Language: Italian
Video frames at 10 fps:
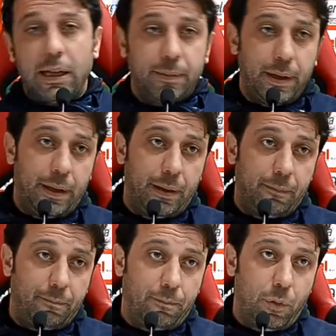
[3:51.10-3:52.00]
eh,
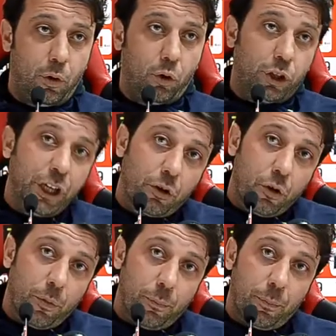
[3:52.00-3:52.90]
lo
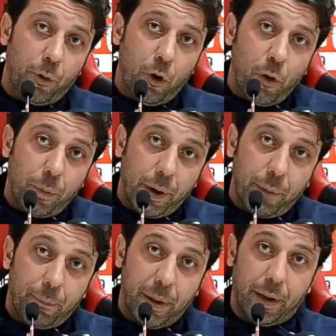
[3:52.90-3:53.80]
dico non
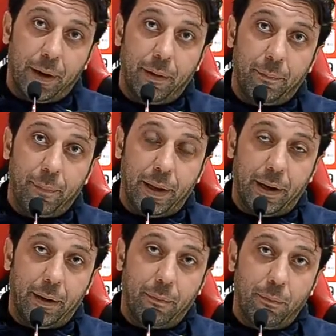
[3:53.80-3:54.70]
per,
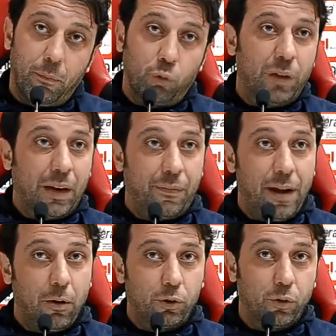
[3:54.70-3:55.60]
per buttare
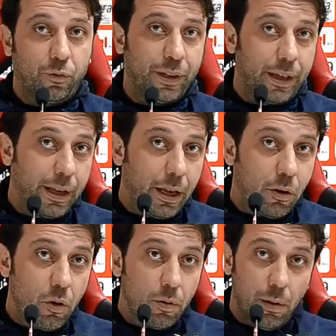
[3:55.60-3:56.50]
fango su
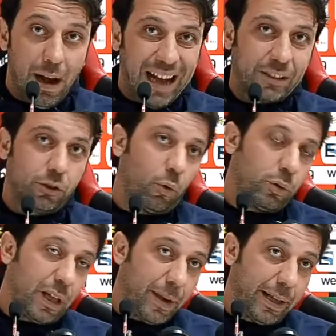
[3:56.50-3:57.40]
Federico,
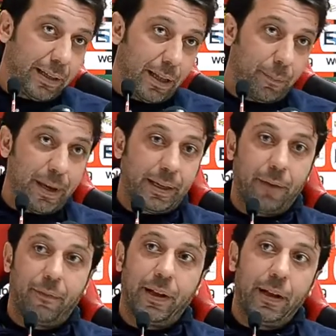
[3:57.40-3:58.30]
assolutamente, perché
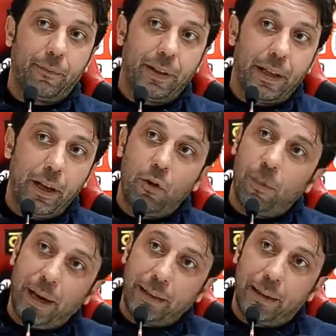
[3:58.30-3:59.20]
il Federico
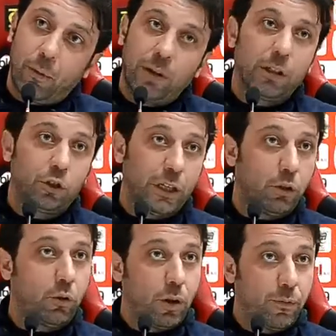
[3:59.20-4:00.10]
Amenta quando ha giocato con il